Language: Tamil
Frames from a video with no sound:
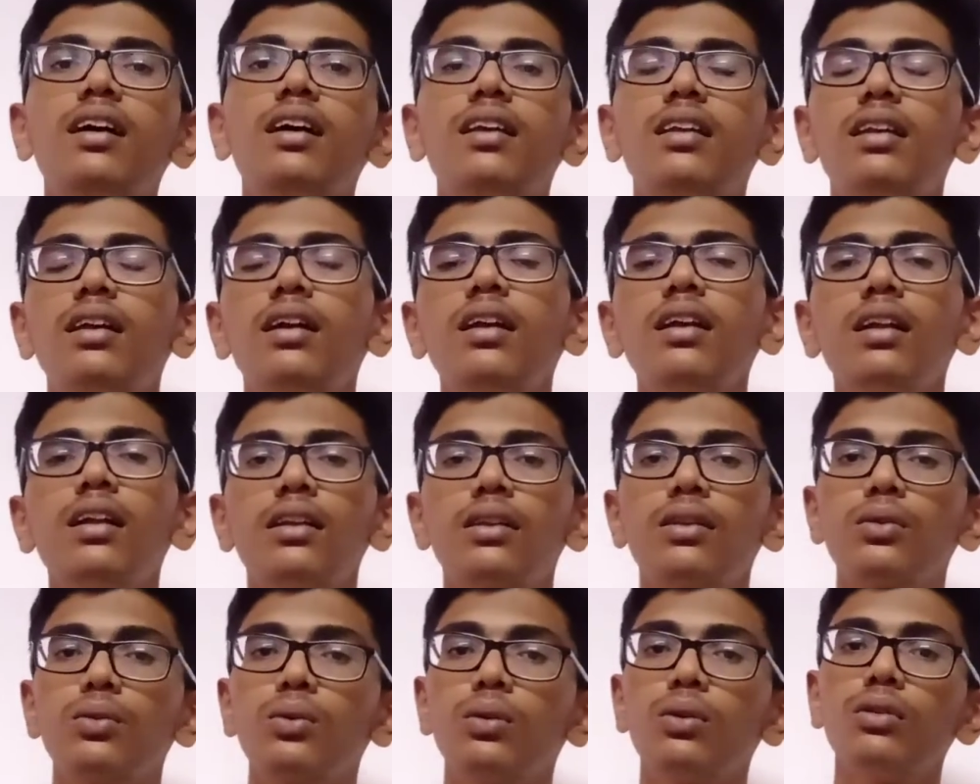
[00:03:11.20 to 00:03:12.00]
இல்லாததால்
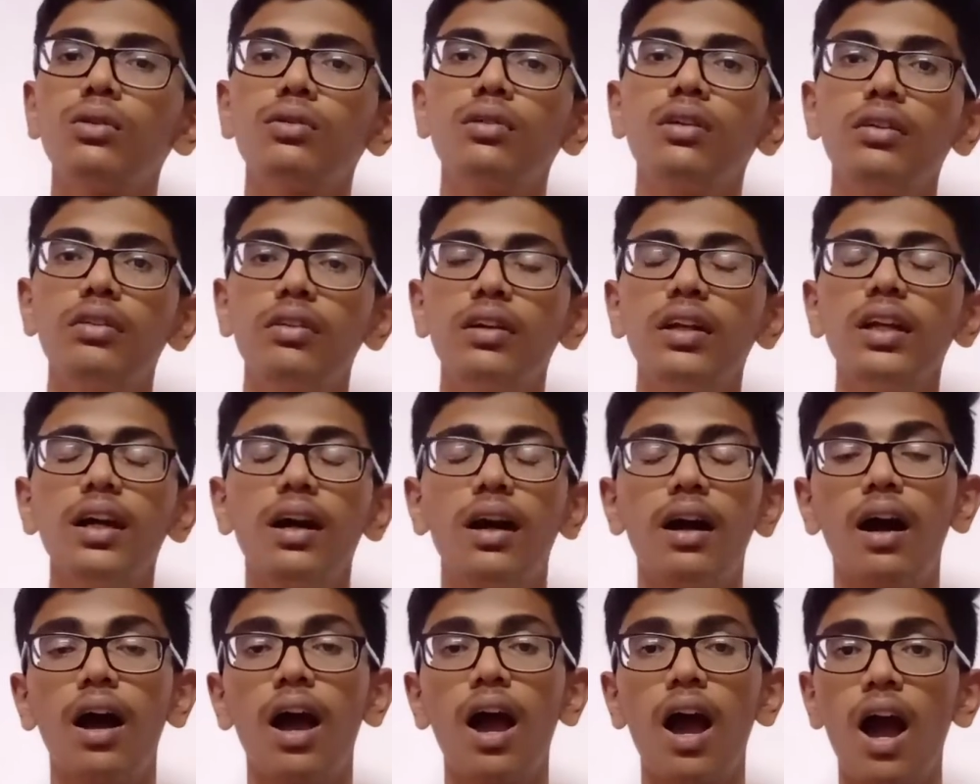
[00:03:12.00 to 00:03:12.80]
அந்த சோஃபாவை
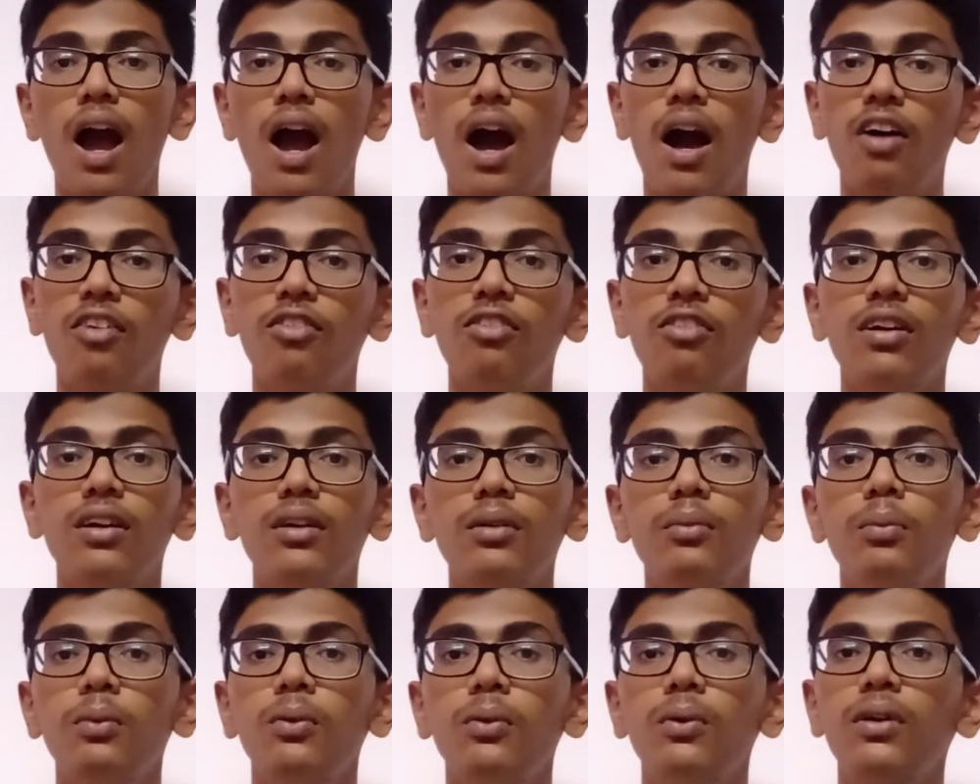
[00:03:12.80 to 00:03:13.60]

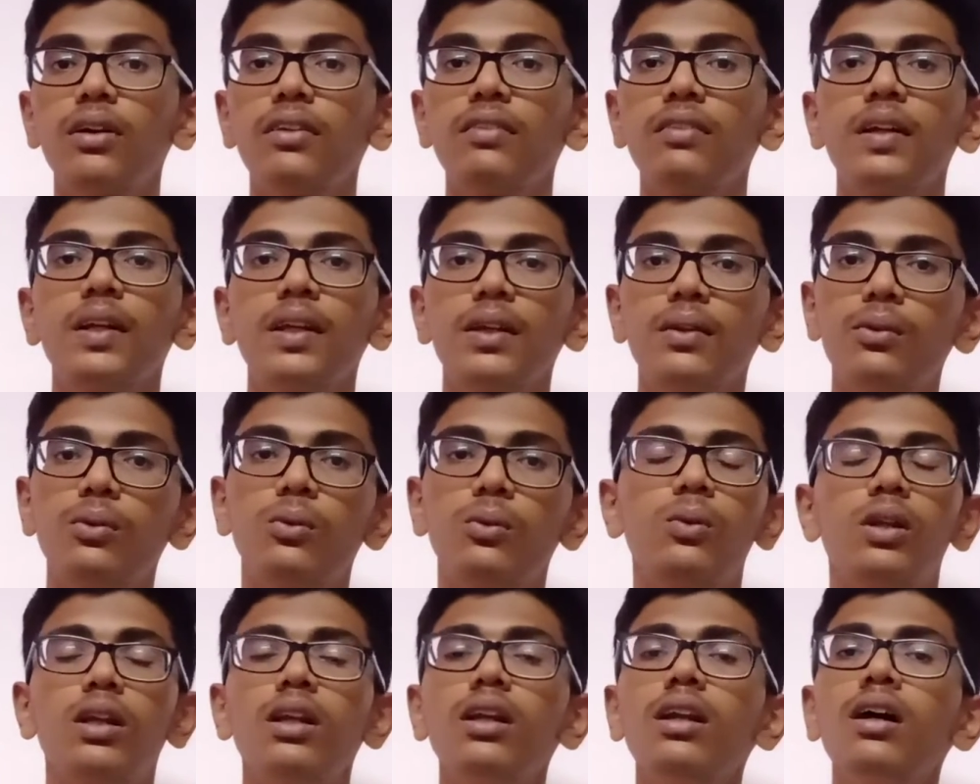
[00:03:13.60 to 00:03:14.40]
அவ்வாறு போட வேண்டிய
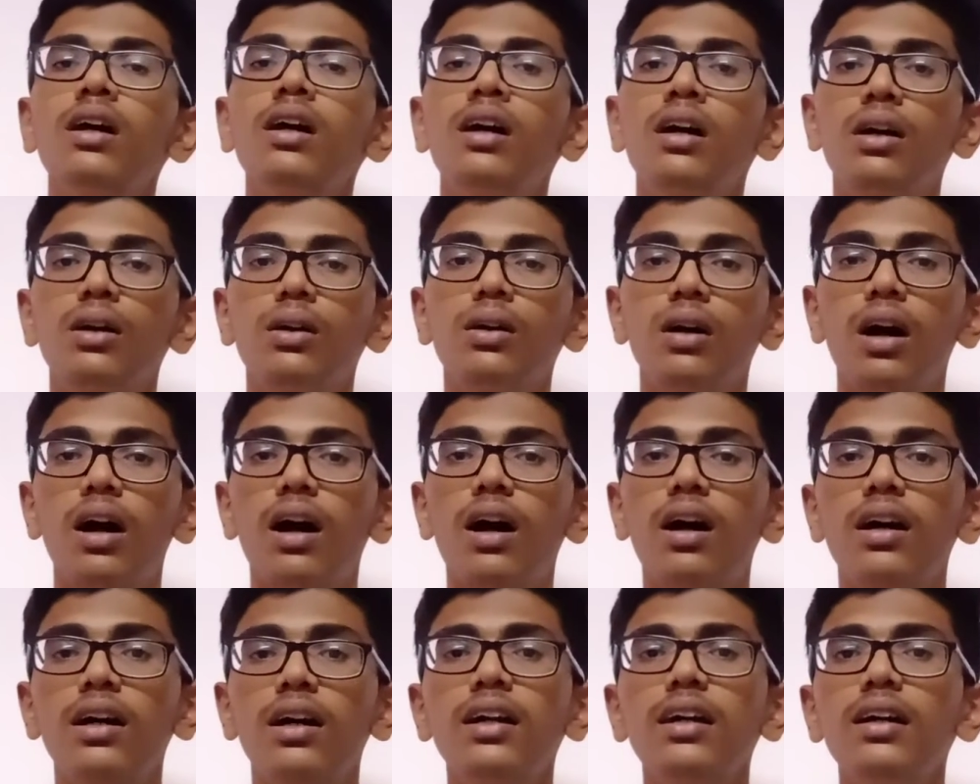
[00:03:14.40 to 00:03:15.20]
சூழல்
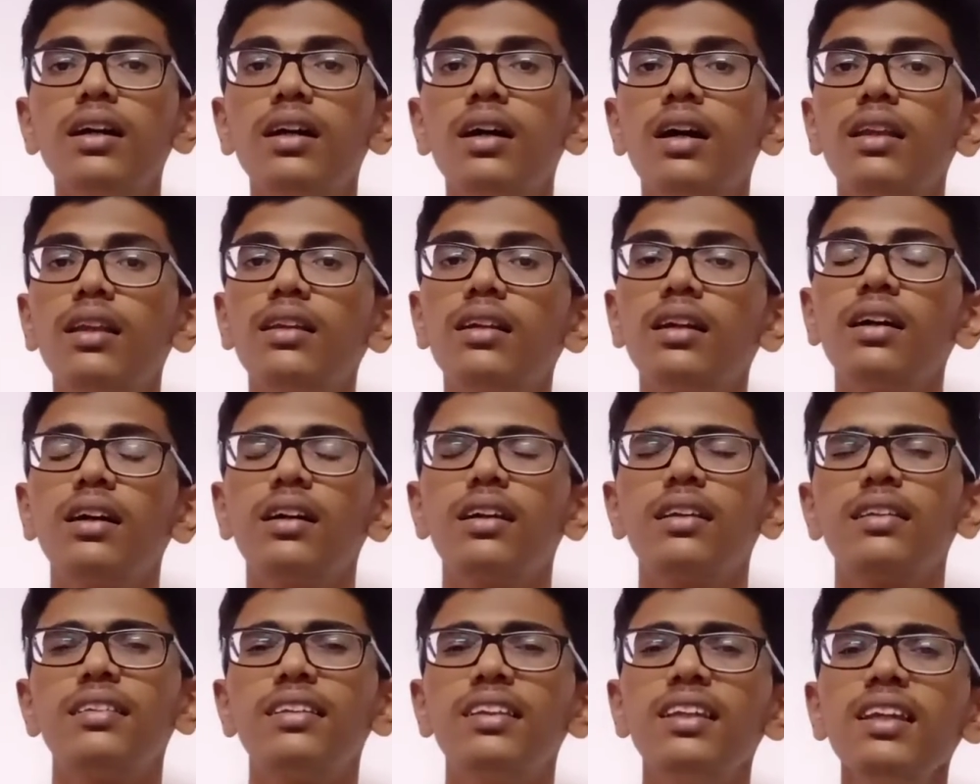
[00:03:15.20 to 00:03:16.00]
ஆக
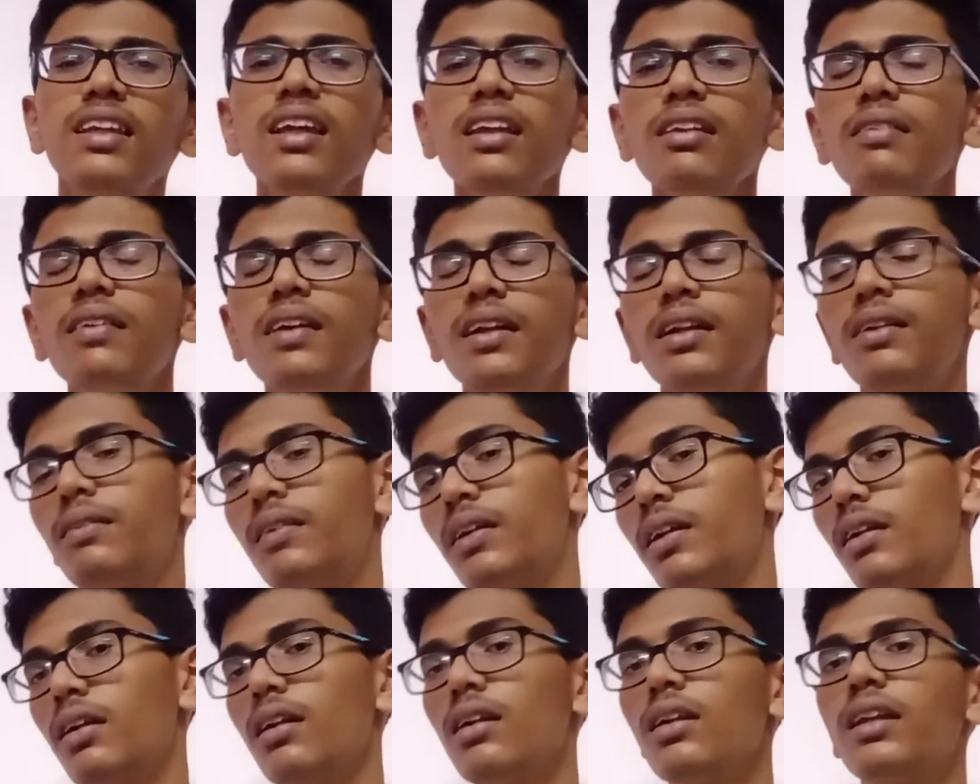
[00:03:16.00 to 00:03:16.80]
அதற்கான தீர்வு
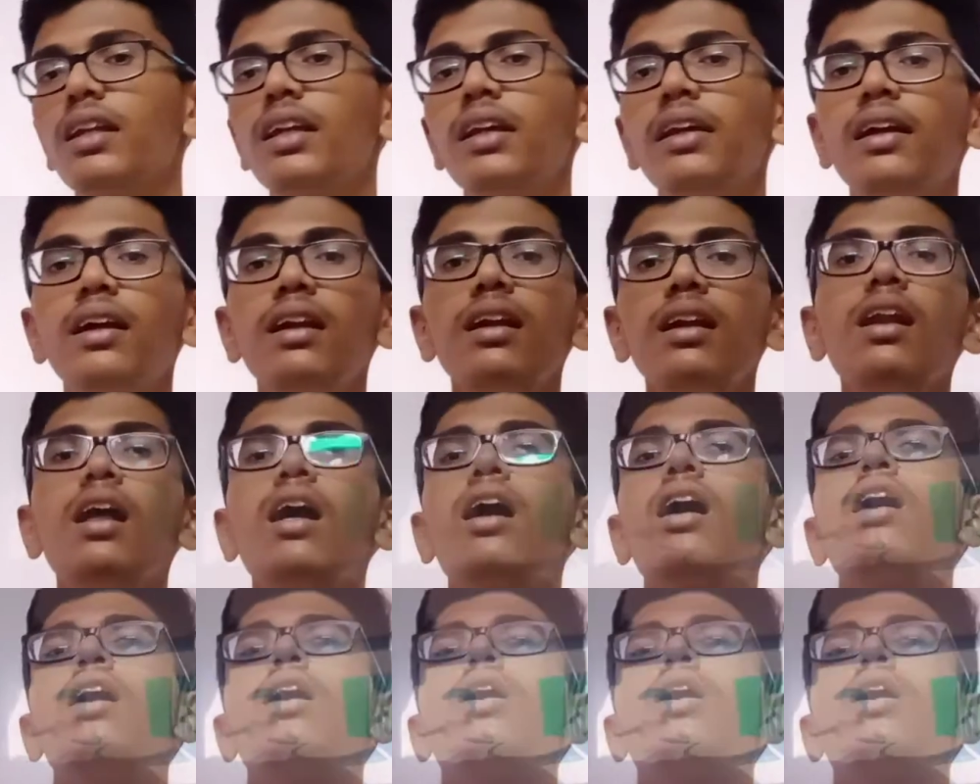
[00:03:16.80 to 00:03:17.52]
என்னவென்றால் நீங்கள்